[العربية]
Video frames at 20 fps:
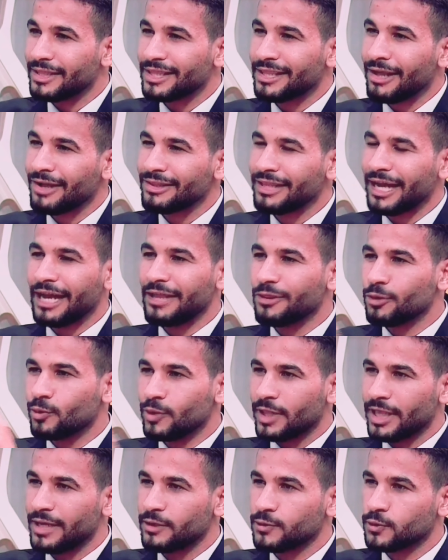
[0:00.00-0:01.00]
الضغط عنده
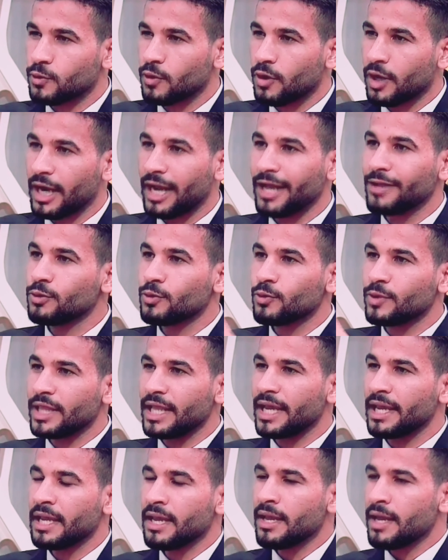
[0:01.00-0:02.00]
وتلاقي السكر عنده
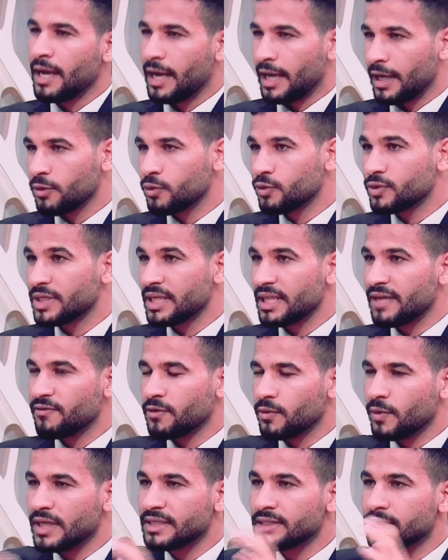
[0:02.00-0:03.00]
وتلاقي عنده زياده في
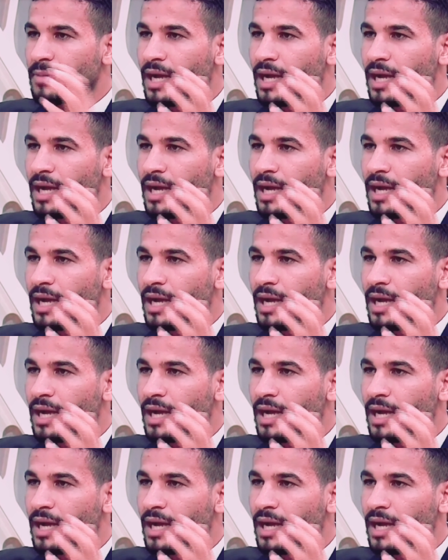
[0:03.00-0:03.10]
الوزن